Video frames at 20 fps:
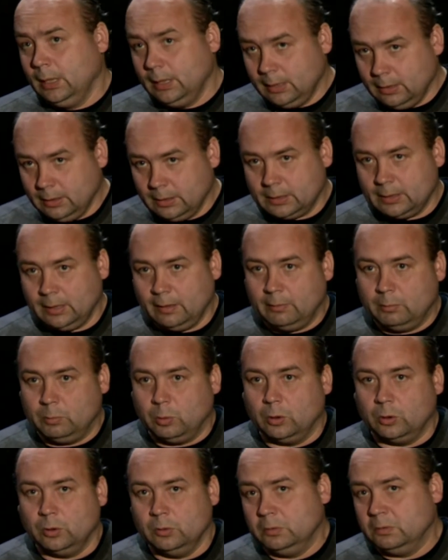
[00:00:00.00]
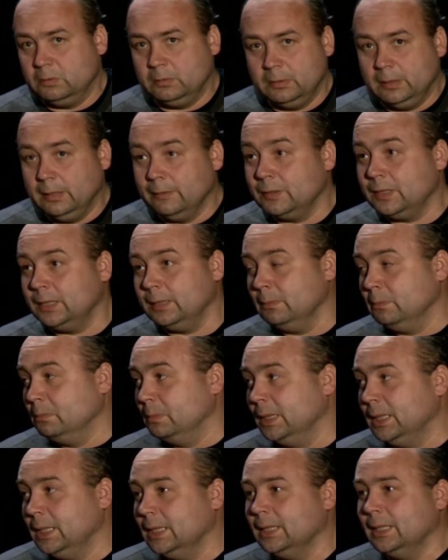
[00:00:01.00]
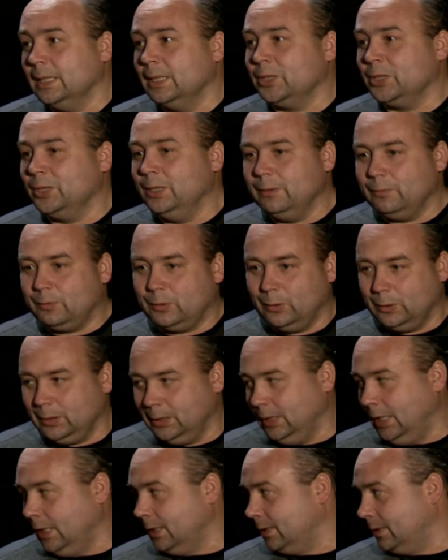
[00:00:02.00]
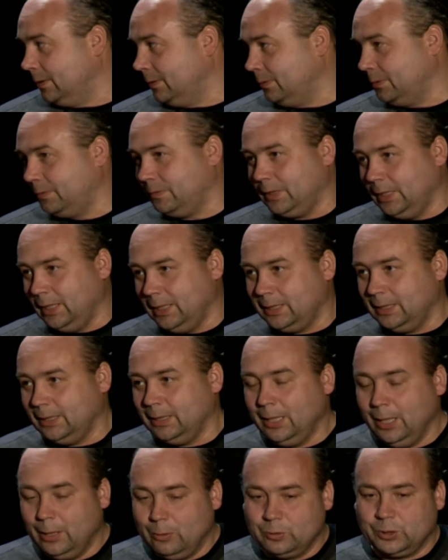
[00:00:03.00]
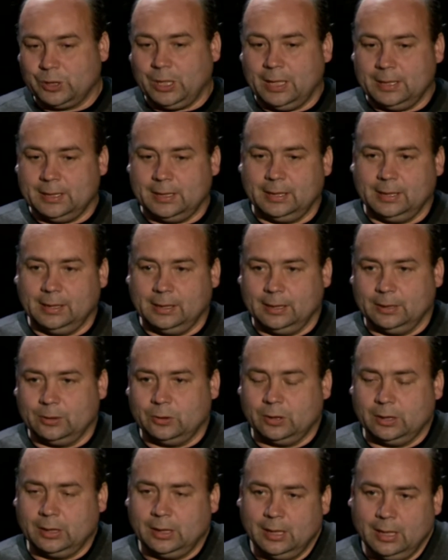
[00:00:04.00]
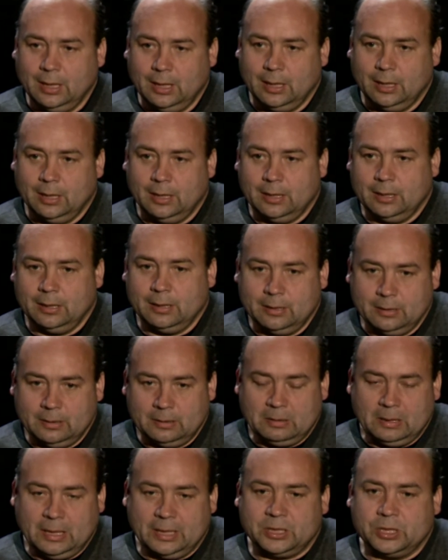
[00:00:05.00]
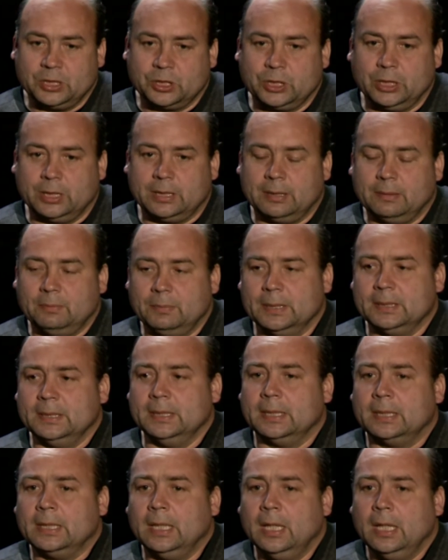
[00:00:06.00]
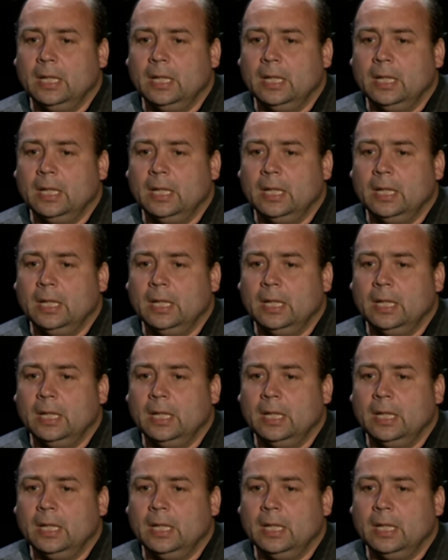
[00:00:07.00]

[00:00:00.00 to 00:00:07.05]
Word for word: И, слава богу, не все, мы не должны все знать, все эти ужастики, которые Э, легче жить без них.